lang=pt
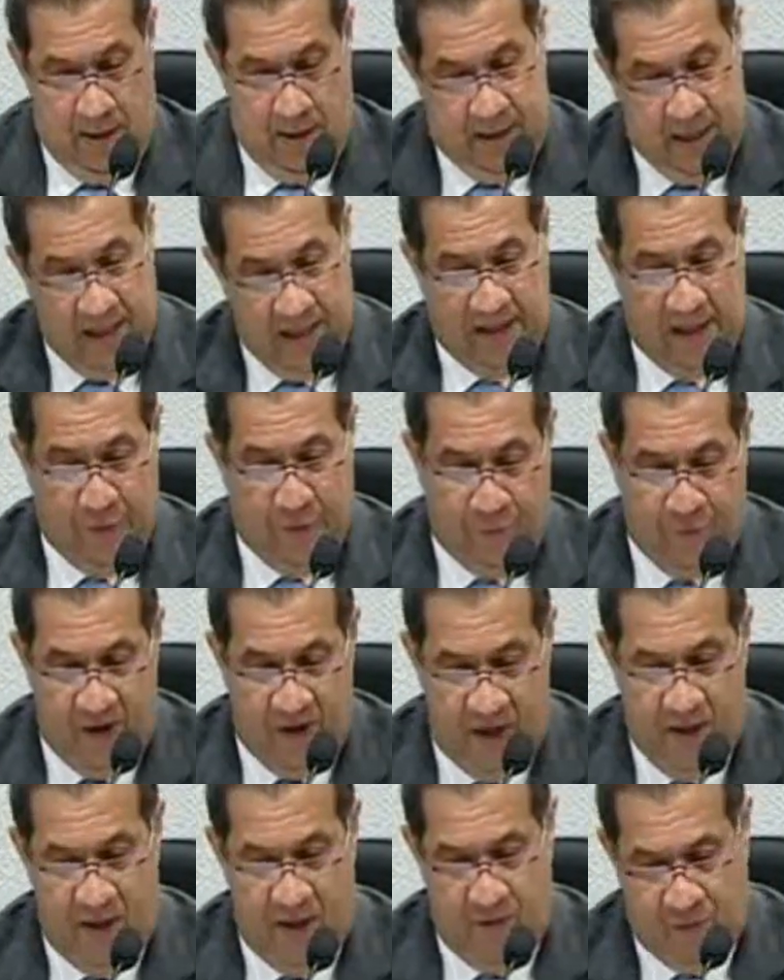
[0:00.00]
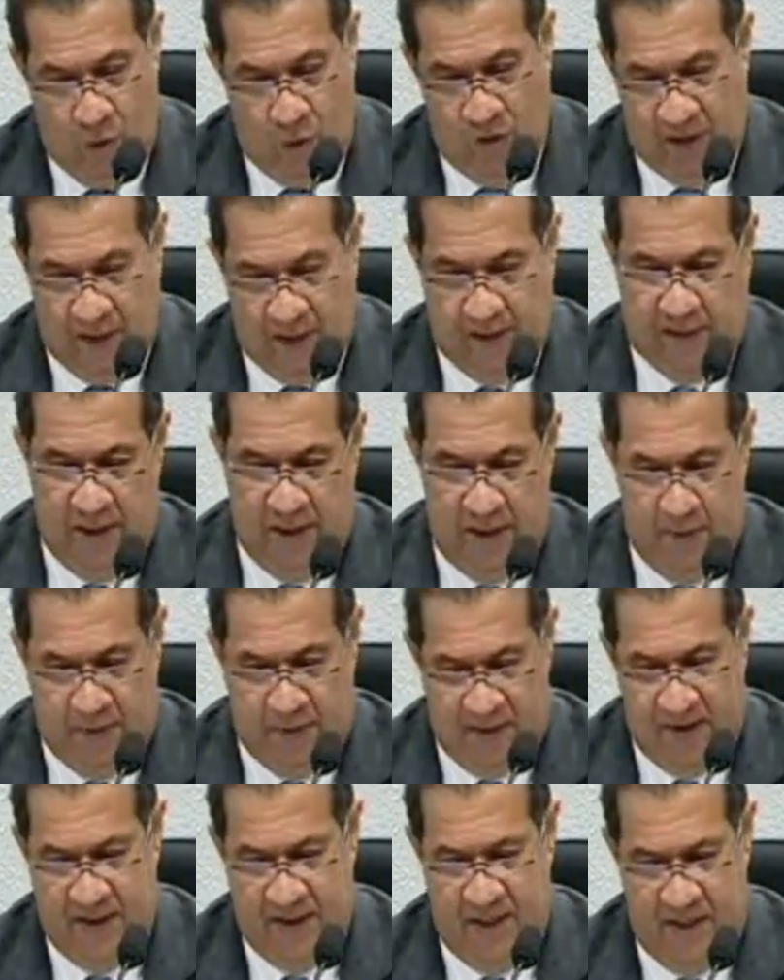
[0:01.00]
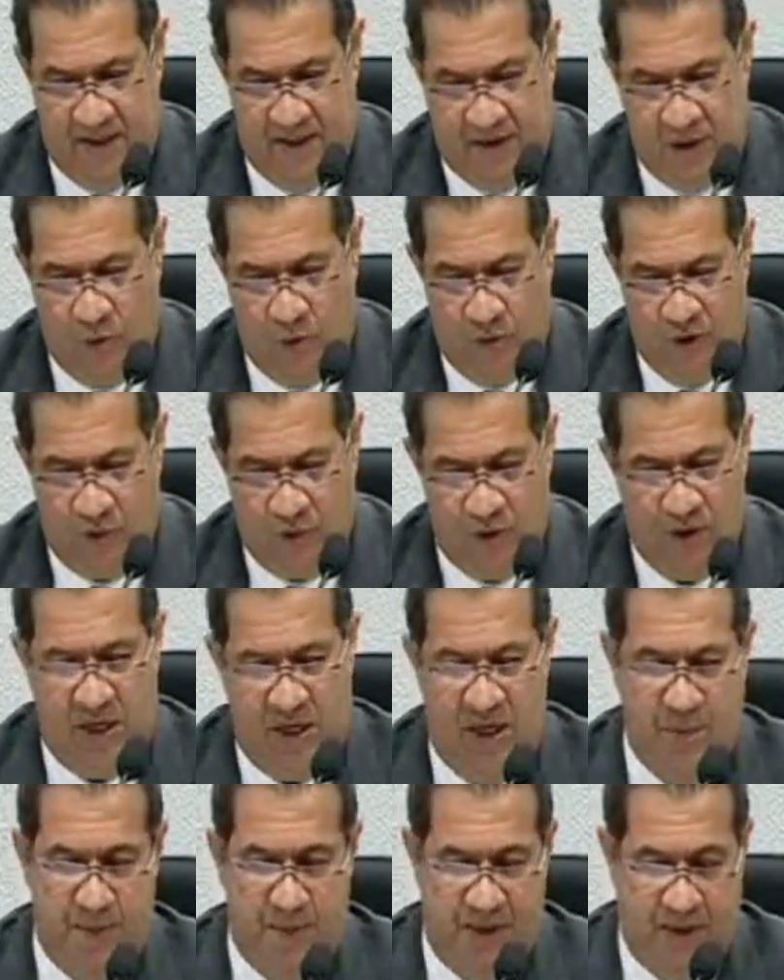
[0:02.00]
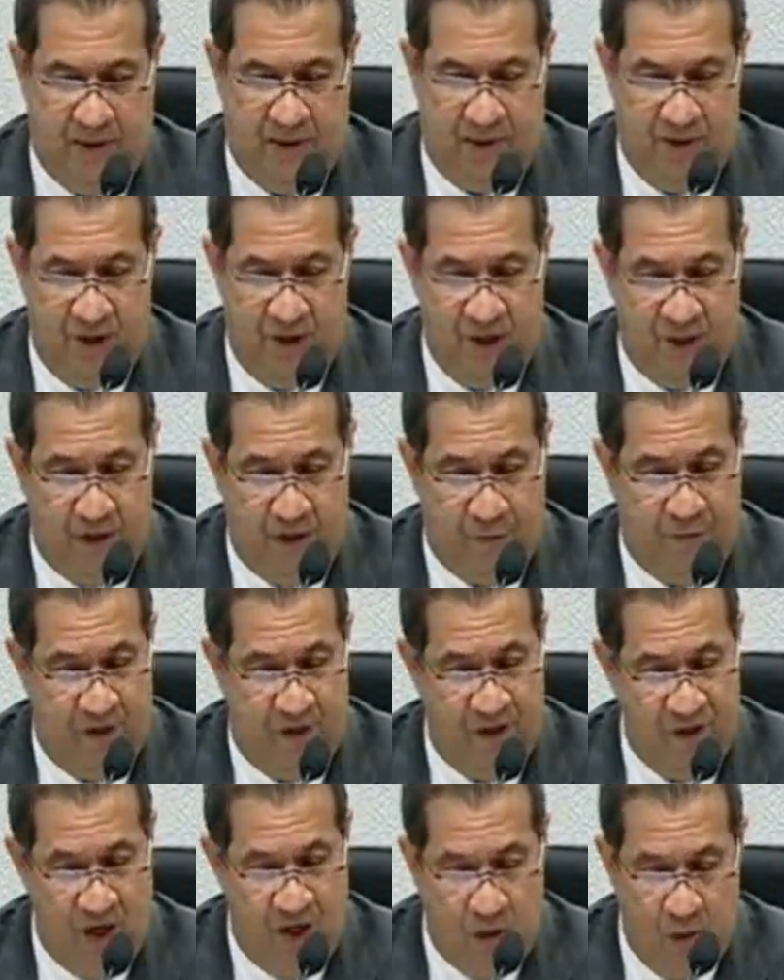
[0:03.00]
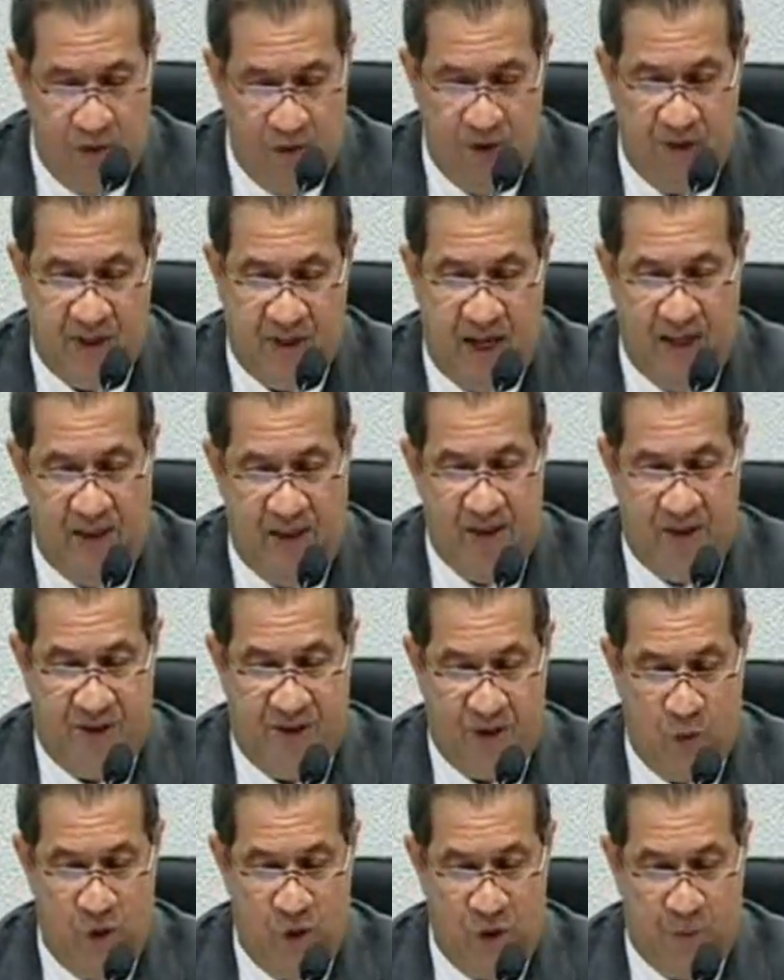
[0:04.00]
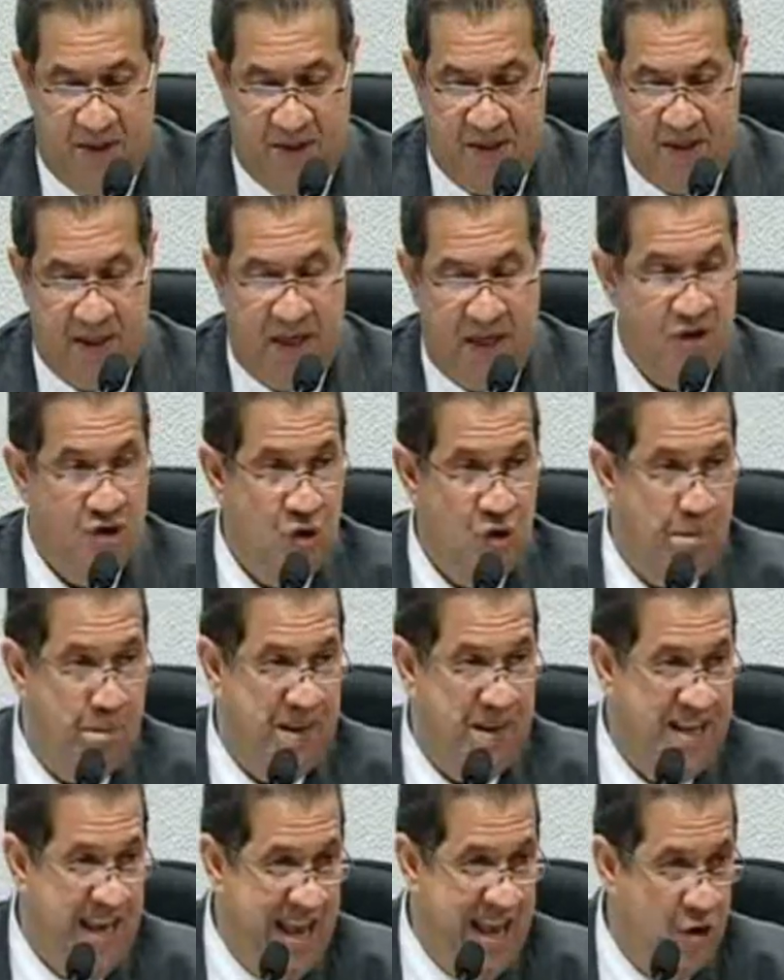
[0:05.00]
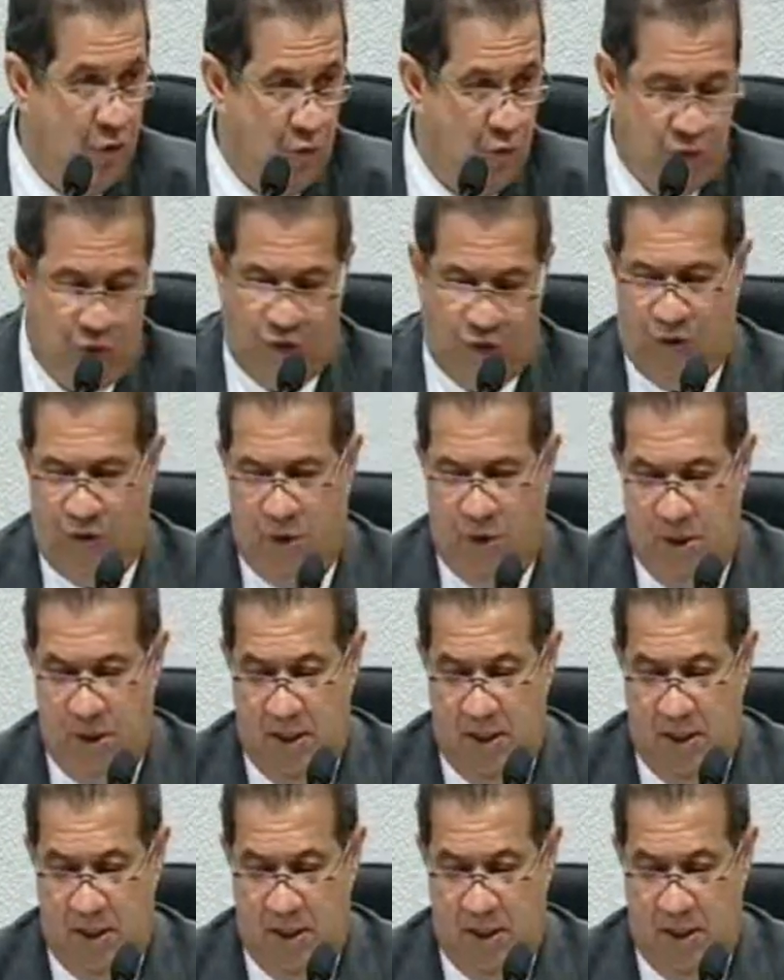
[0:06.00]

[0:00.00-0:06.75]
Quinta-feira, voo da TAM, Brasília, São Luís com escala imperatriz. Sexta-feira, dia 11, saída de São Luís para a cidade de Pinheiros.